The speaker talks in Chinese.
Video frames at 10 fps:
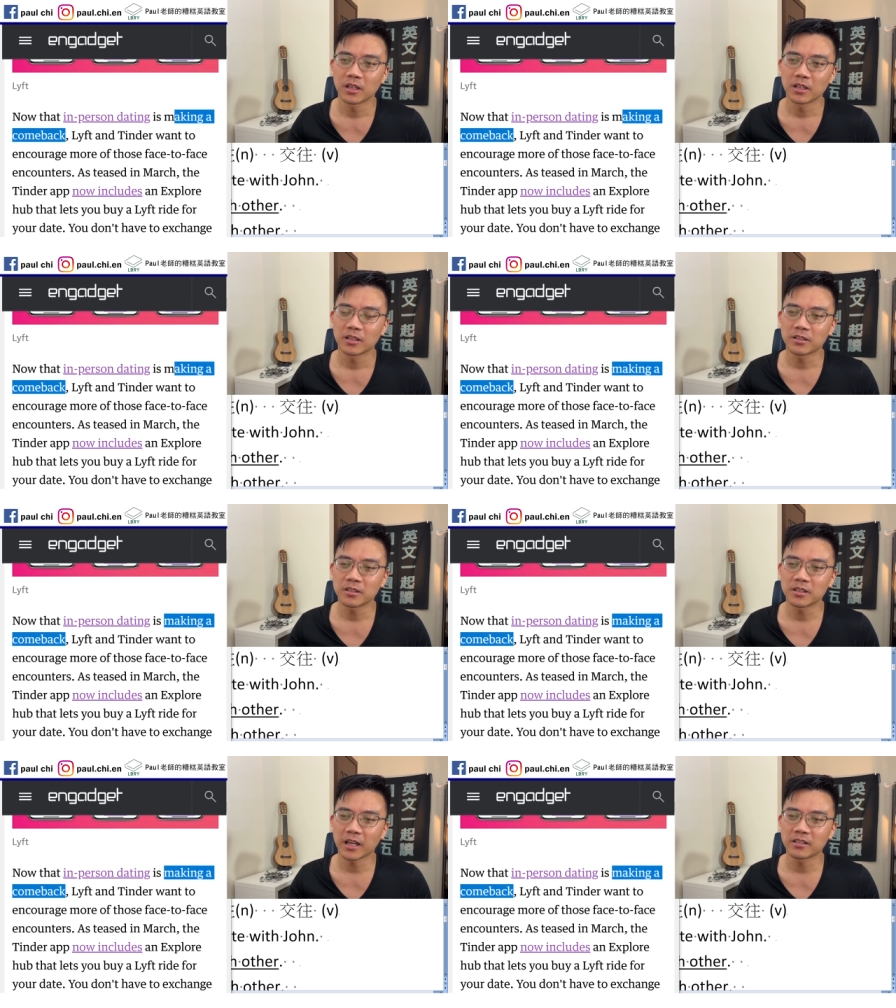正
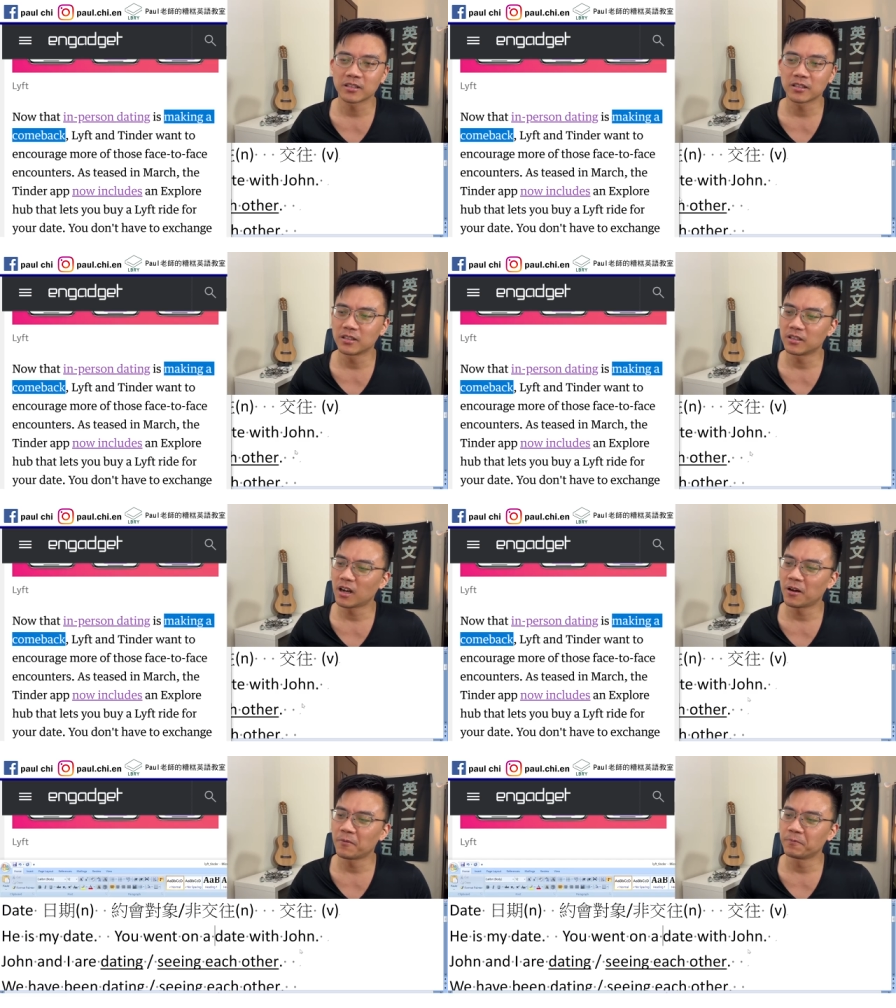在这个，
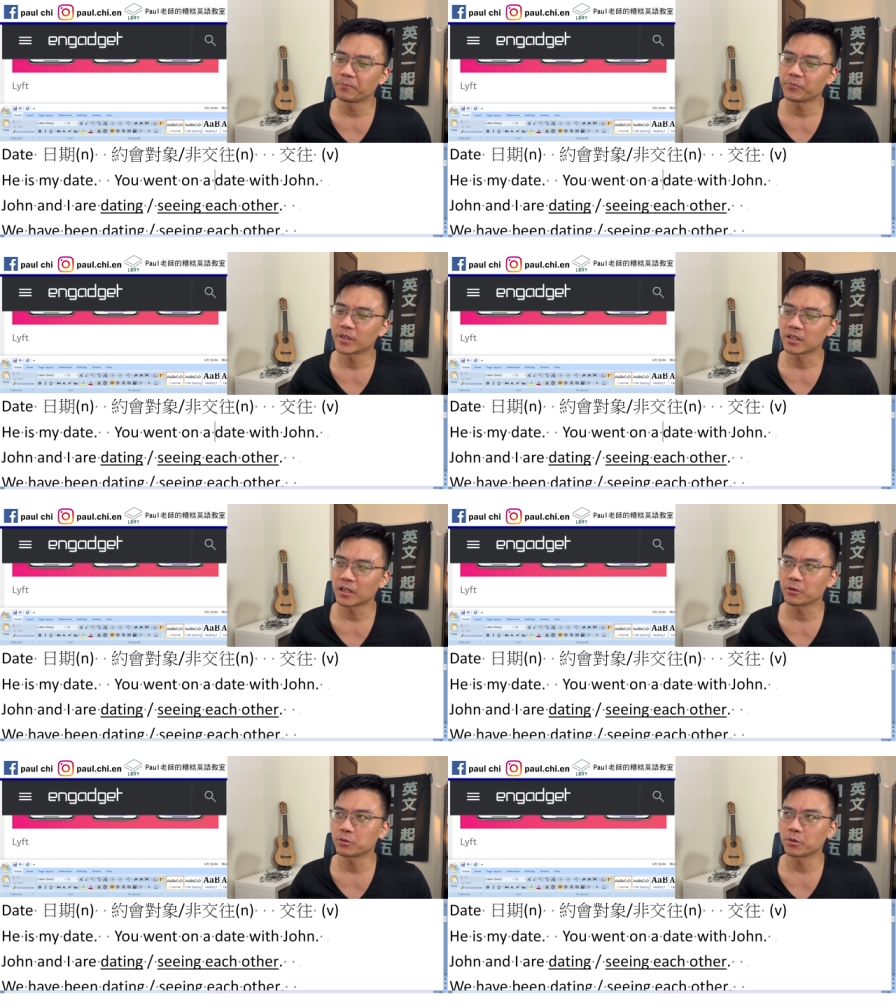嗯，像例
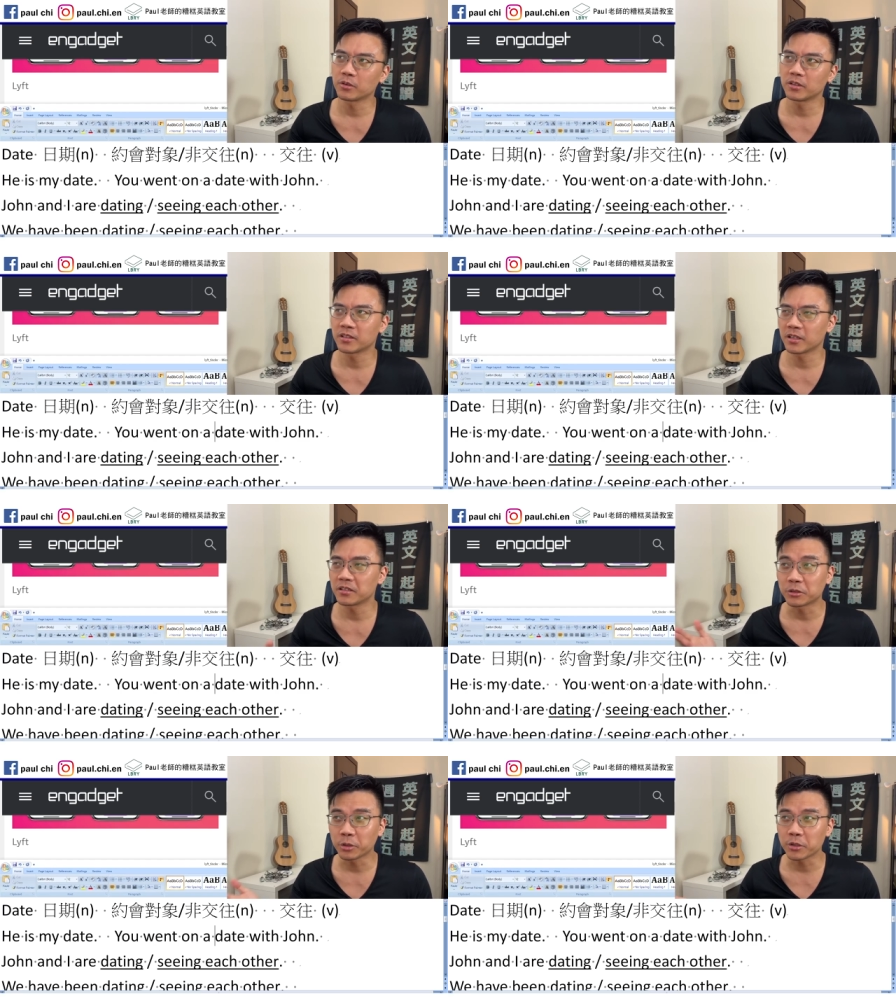如说谁谁
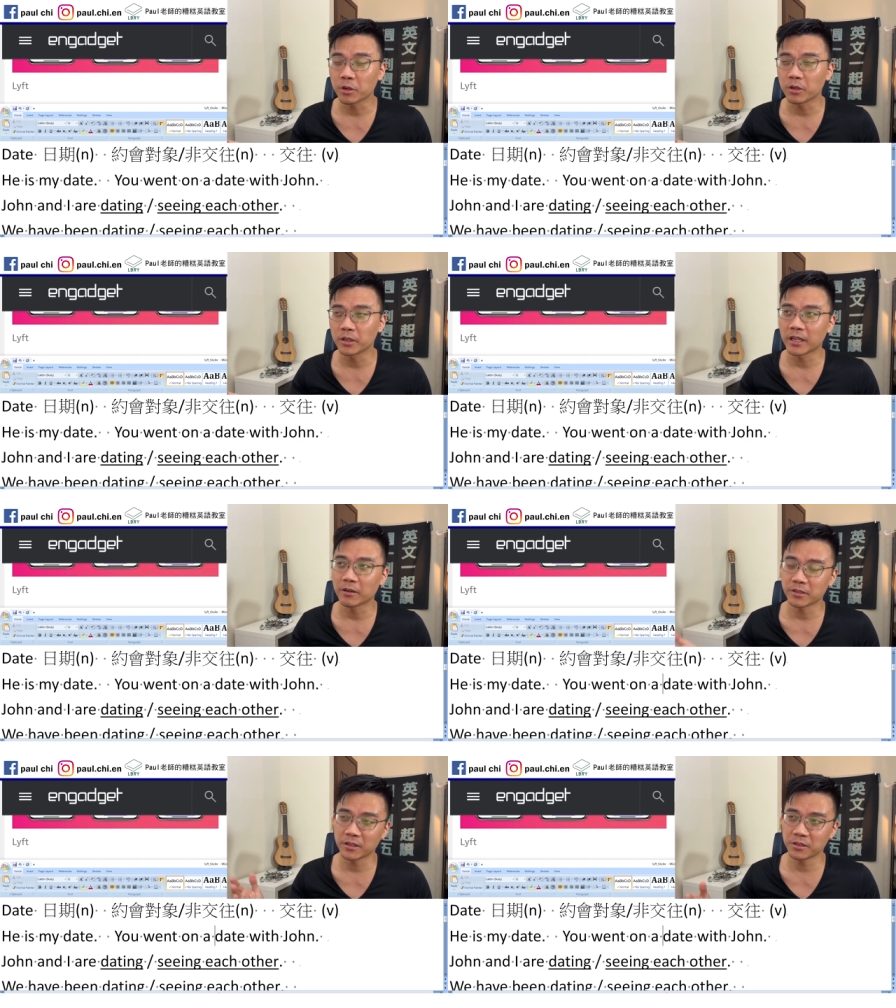谁退休了，然后
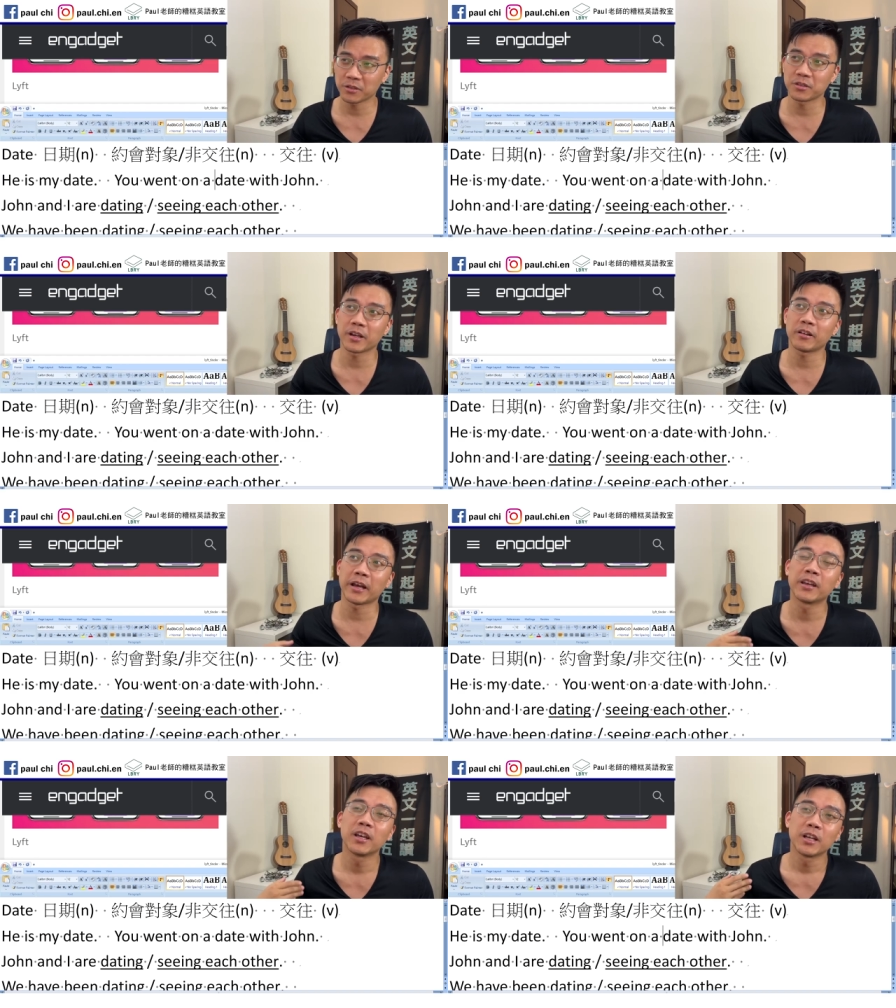现在试着要
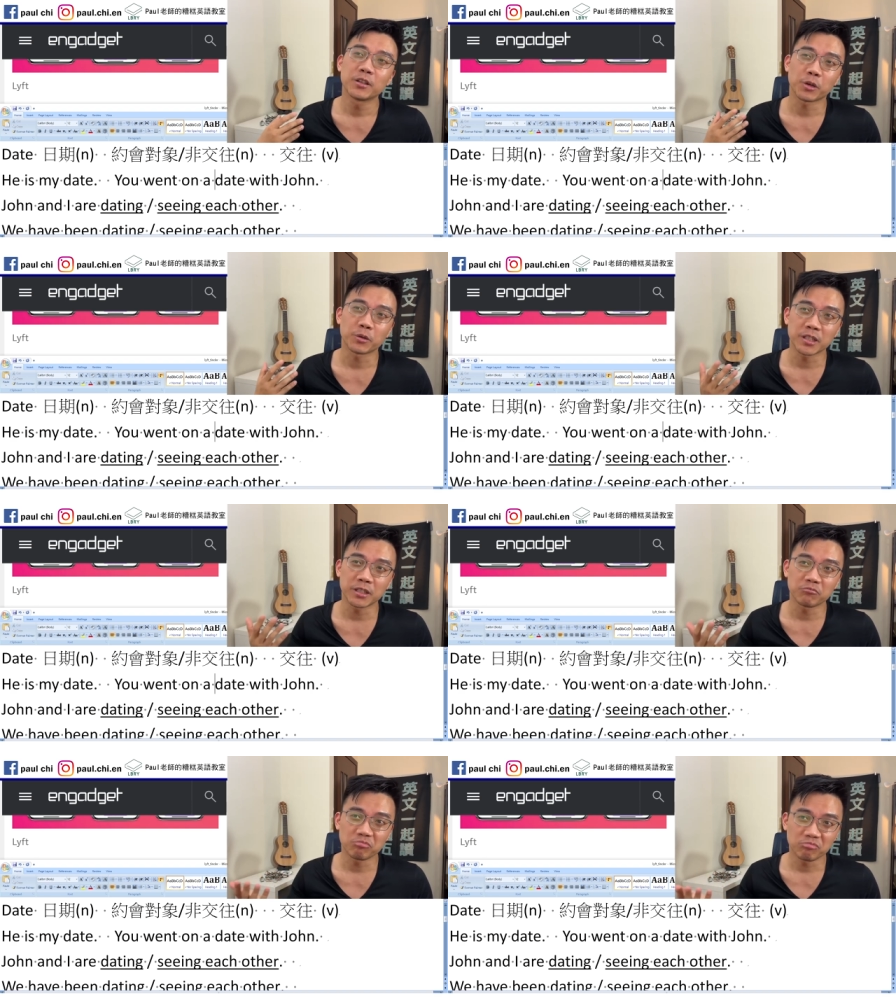来重
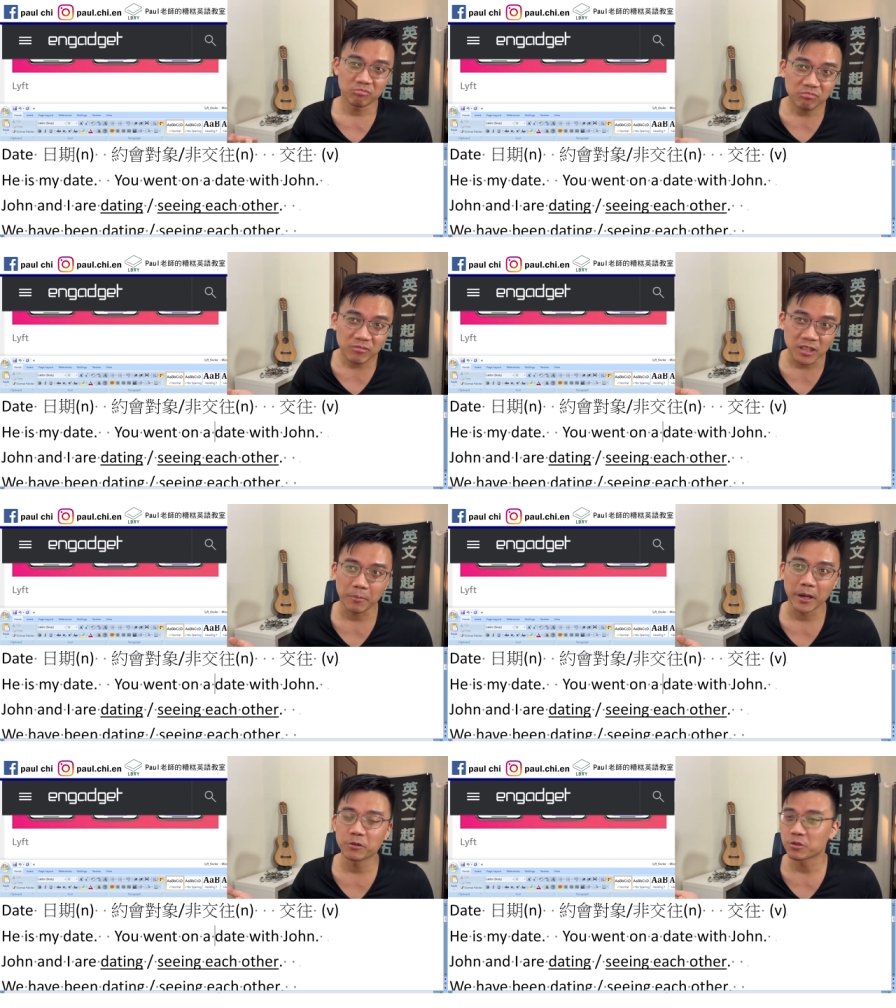新像
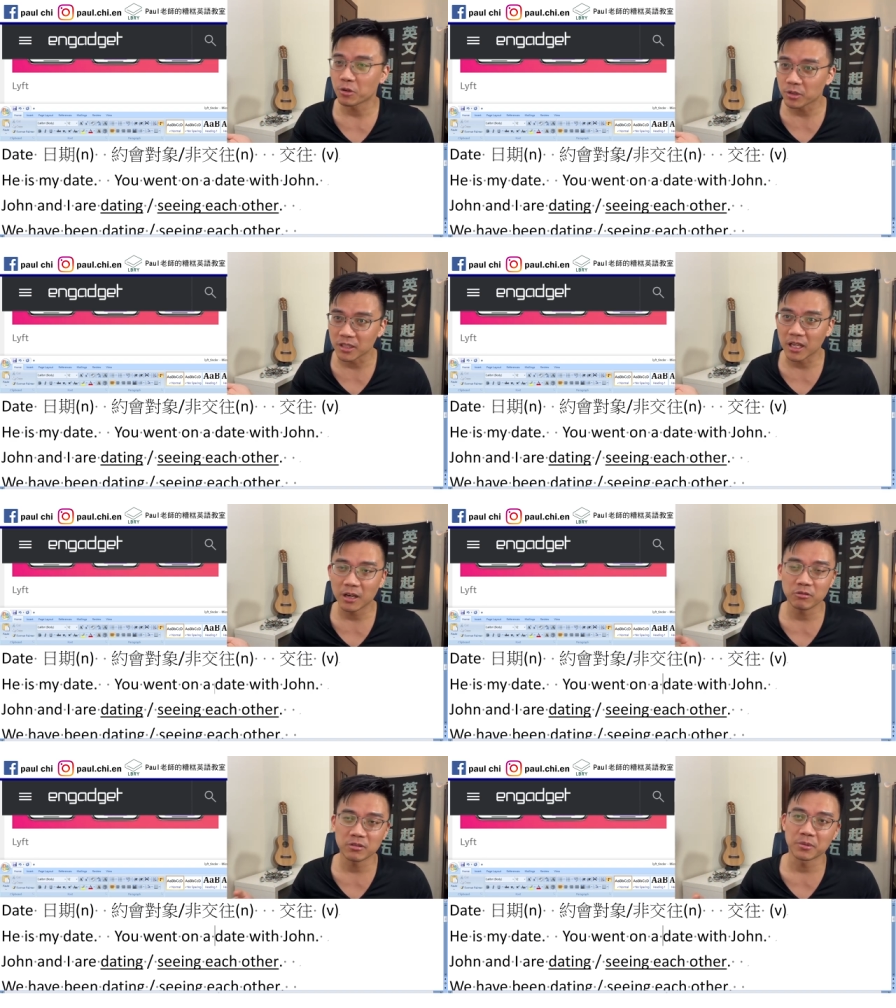Michael Jordan 啦，
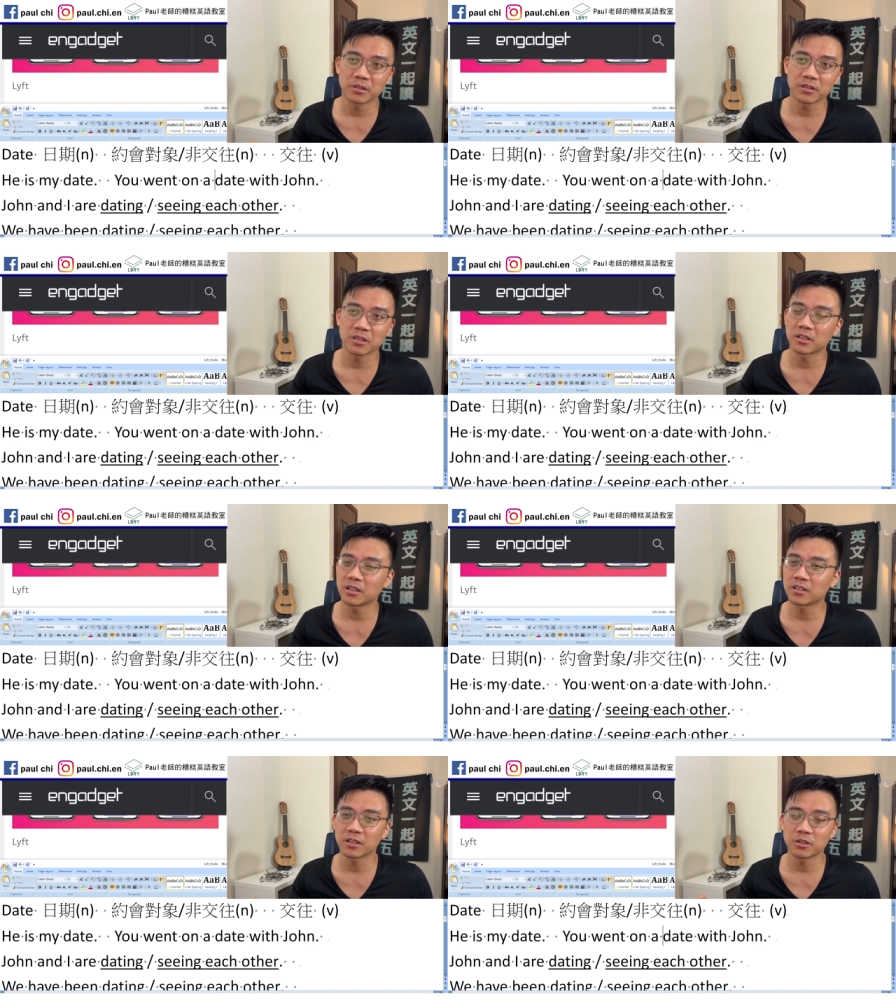或什么这些的
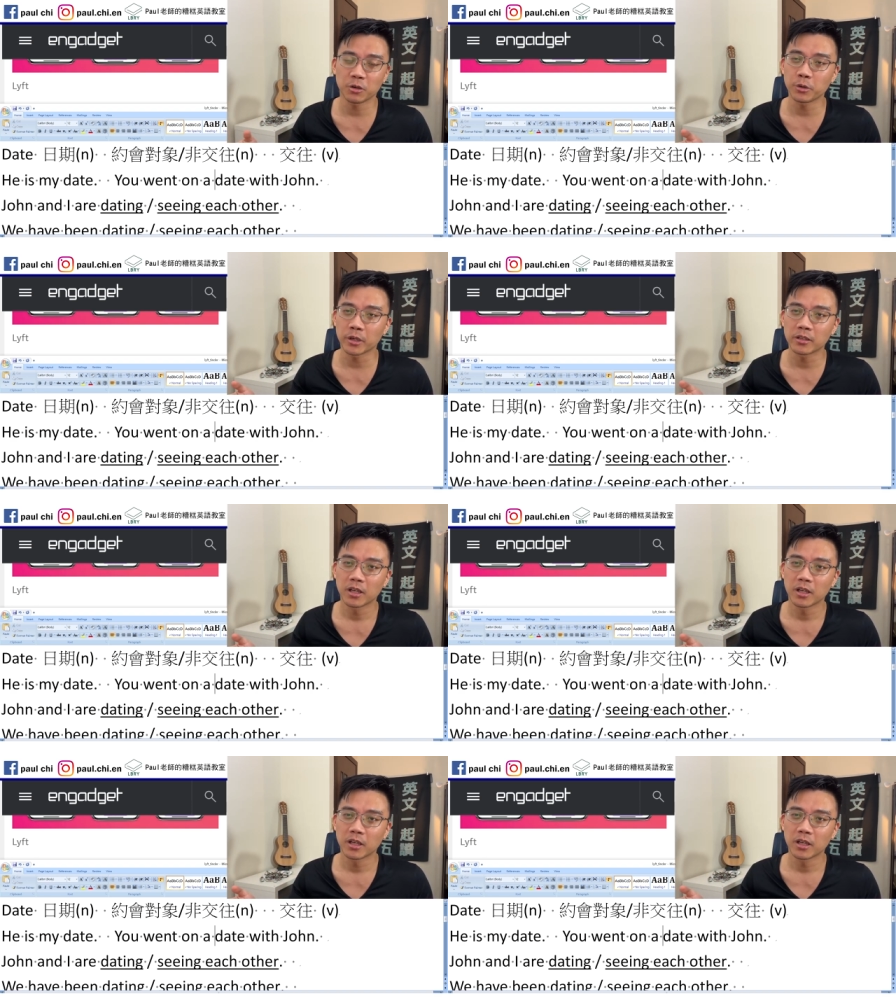一些球员